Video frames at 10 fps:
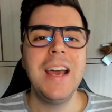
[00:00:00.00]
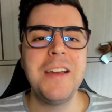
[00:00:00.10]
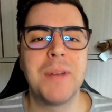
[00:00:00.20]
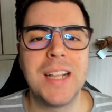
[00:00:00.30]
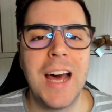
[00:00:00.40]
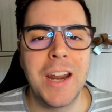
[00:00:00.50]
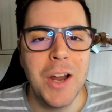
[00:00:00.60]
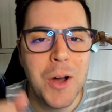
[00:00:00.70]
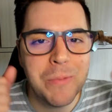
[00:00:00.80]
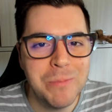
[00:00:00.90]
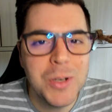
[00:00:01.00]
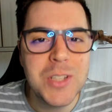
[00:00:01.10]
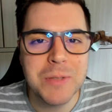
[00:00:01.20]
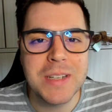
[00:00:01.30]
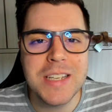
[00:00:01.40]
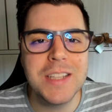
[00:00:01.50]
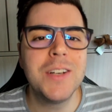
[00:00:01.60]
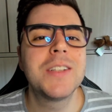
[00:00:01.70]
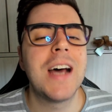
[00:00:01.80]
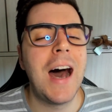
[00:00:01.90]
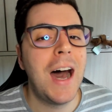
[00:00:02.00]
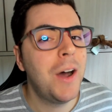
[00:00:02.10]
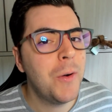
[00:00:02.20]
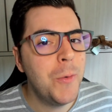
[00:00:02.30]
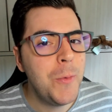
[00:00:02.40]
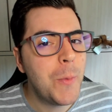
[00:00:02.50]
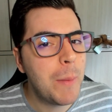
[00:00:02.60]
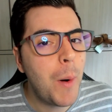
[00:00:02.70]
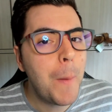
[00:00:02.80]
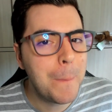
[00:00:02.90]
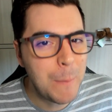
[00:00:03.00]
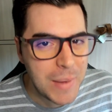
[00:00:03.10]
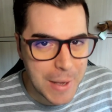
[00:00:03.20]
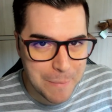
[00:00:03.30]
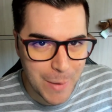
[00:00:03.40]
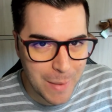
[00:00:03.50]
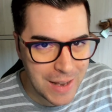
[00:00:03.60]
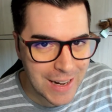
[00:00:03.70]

y mandar muchos besitos a un nuevo miembro del